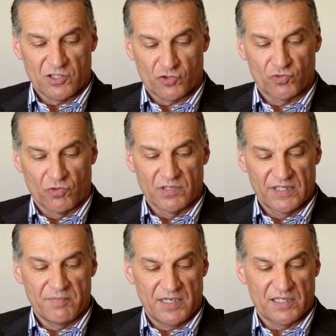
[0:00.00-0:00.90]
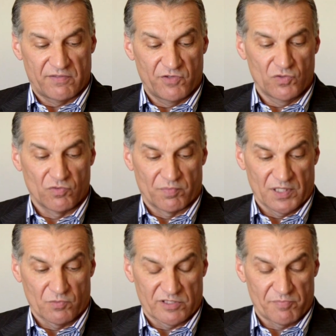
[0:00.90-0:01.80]
что он имеет в виду,
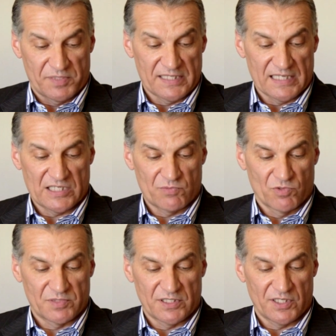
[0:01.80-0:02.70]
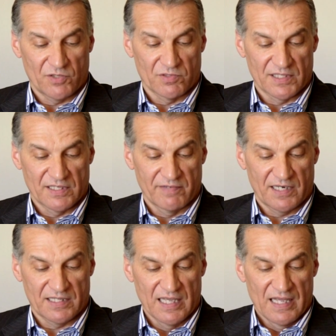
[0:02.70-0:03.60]
потому что в 57 стихе он
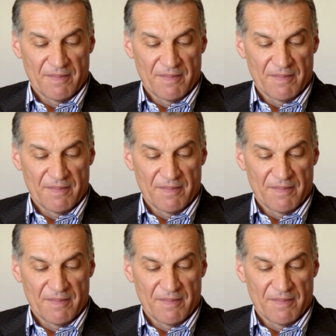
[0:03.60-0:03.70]
говорит,